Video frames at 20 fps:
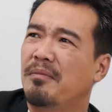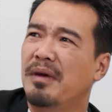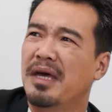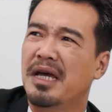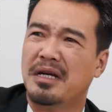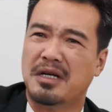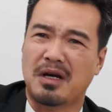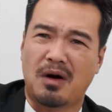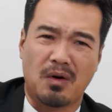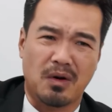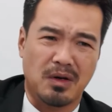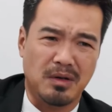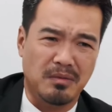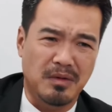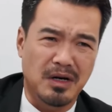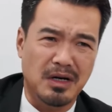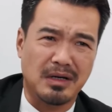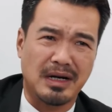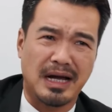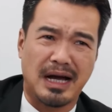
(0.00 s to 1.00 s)
thì biết rồi
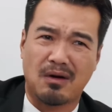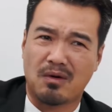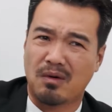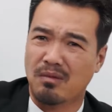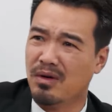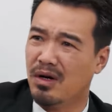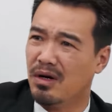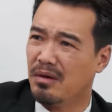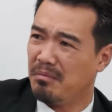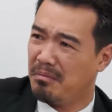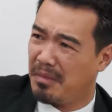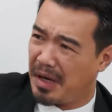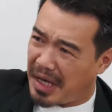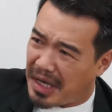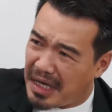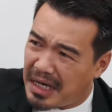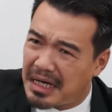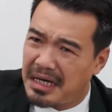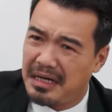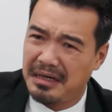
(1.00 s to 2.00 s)
bước nào cũng được
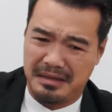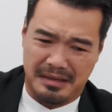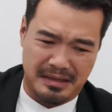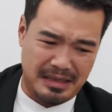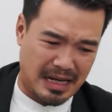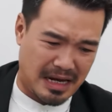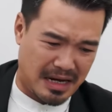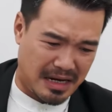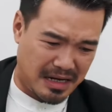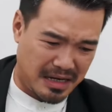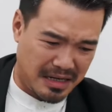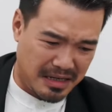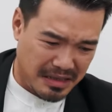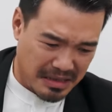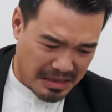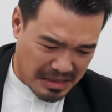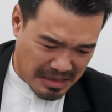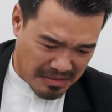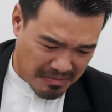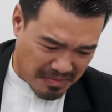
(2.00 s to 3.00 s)
miễn á là
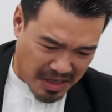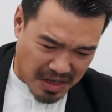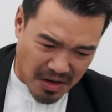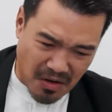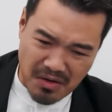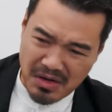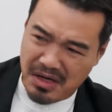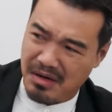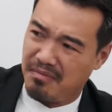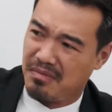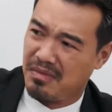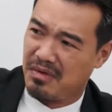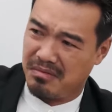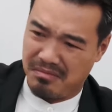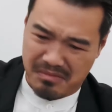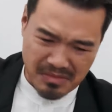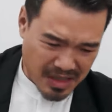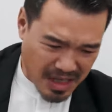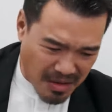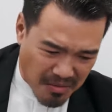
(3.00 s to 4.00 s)
mày coi giùm
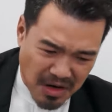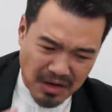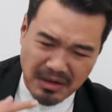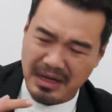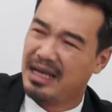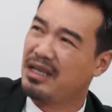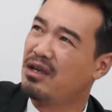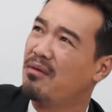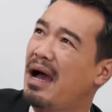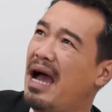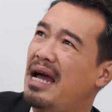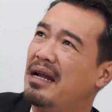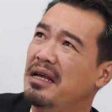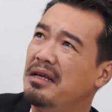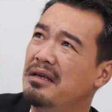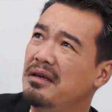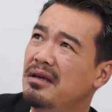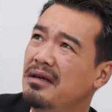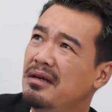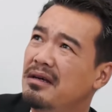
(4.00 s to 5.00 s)
cái bước này cho ba
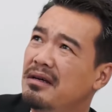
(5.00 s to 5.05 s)
đi